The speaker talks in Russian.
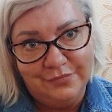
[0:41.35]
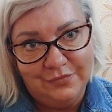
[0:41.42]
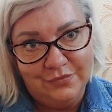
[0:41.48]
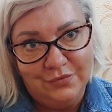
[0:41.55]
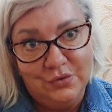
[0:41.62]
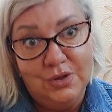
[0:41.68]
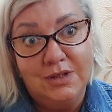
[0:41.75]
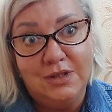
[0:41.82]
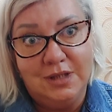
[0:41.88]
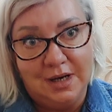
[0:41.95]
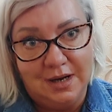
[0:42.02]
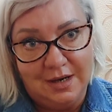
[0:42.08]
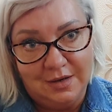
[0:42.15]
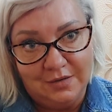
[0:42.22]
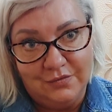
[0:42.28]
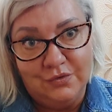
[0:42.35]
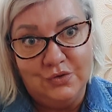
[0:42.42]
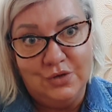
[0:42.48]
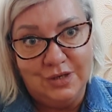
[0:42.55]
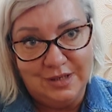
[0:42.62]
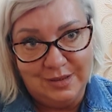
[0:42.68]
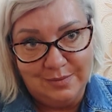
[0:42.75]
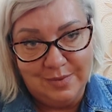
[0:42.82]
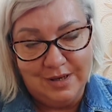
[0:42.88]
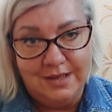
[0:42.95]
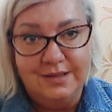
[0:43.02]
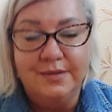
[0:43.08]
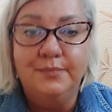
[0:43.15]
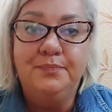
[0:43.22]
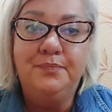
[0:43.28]
Вот так вот,
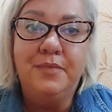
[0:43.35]
ребят.